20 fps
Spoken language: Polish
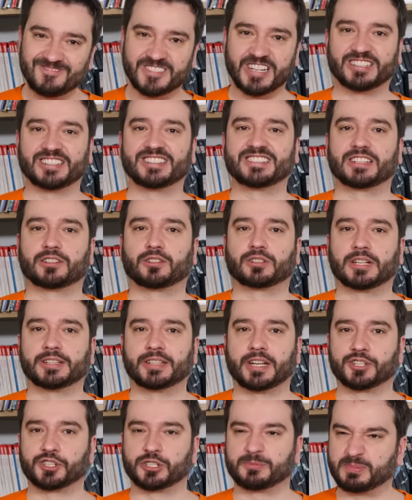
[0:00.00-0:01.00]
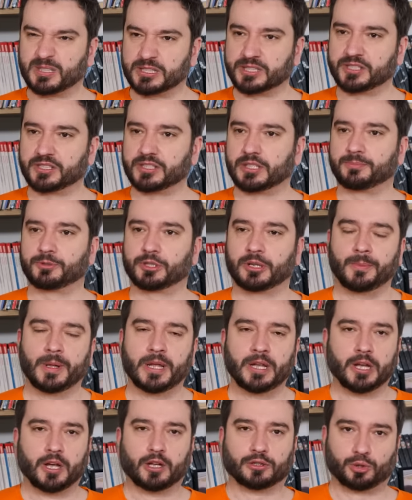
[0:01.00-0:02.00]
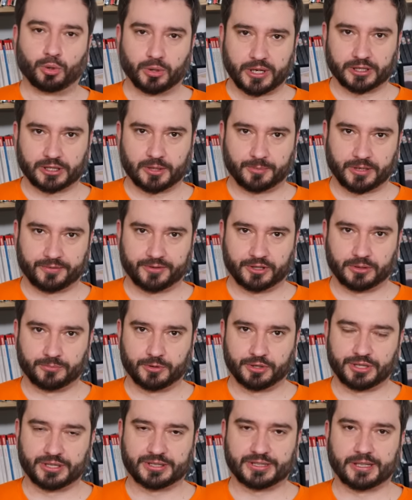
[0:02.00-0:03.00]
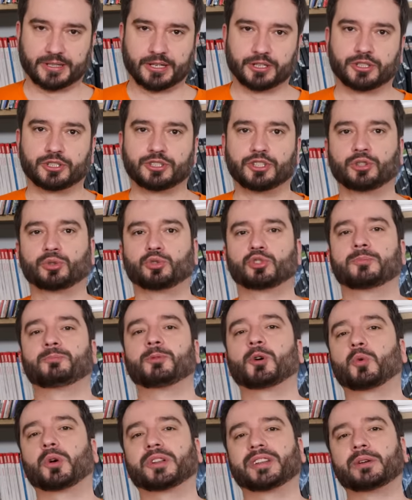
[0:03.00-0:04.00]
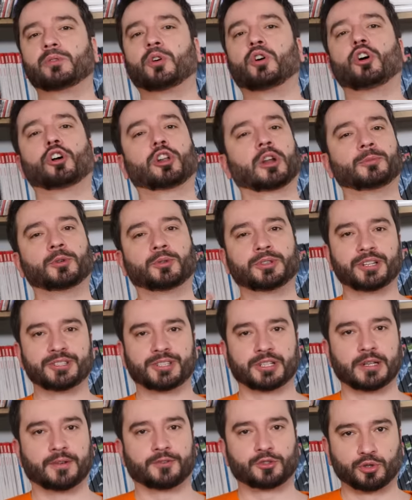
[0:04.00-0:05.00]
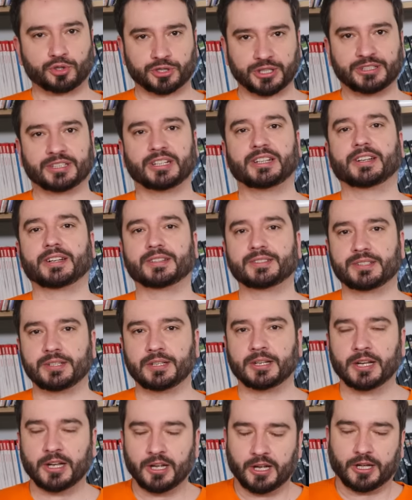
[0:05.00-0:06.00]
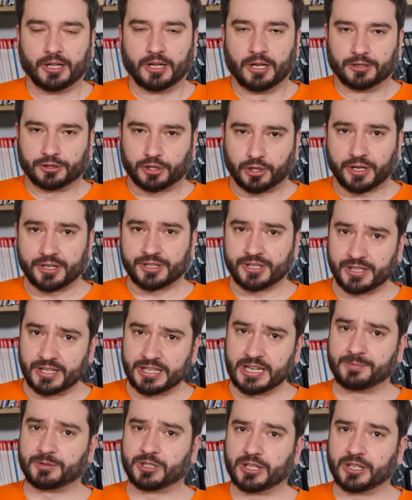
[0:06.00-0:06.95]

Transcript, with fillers: 1-0 dla naszych, bardzo dobrze. Druga dobra wiadomość jest taka, że ci, którzy pokładają ogromną nadzieję w sztucznej inteligencji, trochę się na niej